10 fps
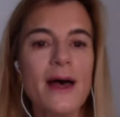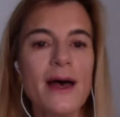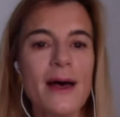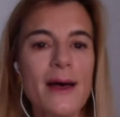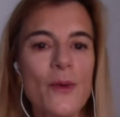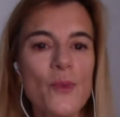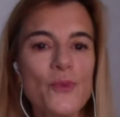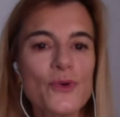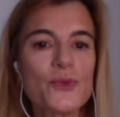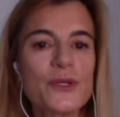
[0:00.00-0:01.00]
Ah,
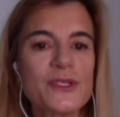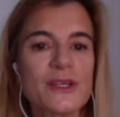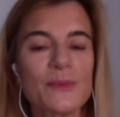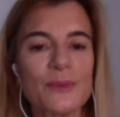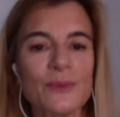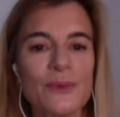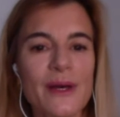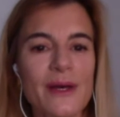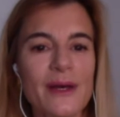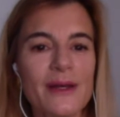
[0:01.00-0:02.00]
porque, por exemplo,
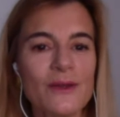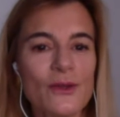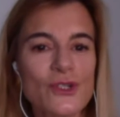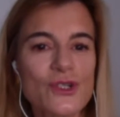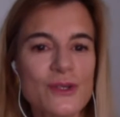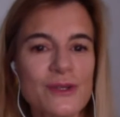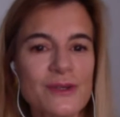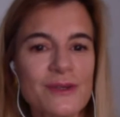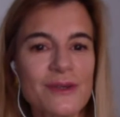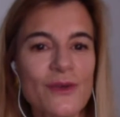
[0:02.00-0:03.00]
nós
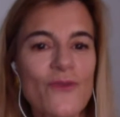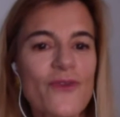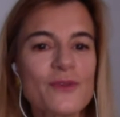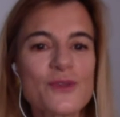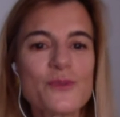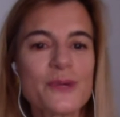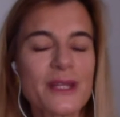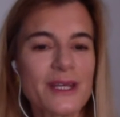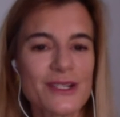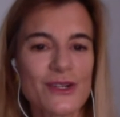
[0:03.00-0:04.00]
eh, não vamos
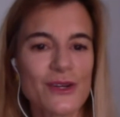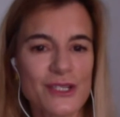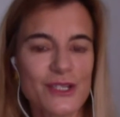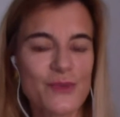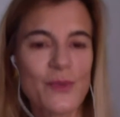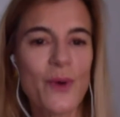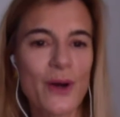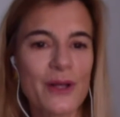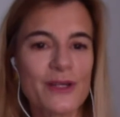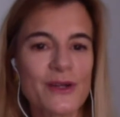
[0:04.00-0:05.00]
perder as nossas
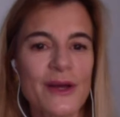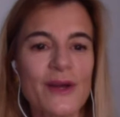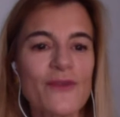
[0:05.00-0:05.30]
memórias, não é?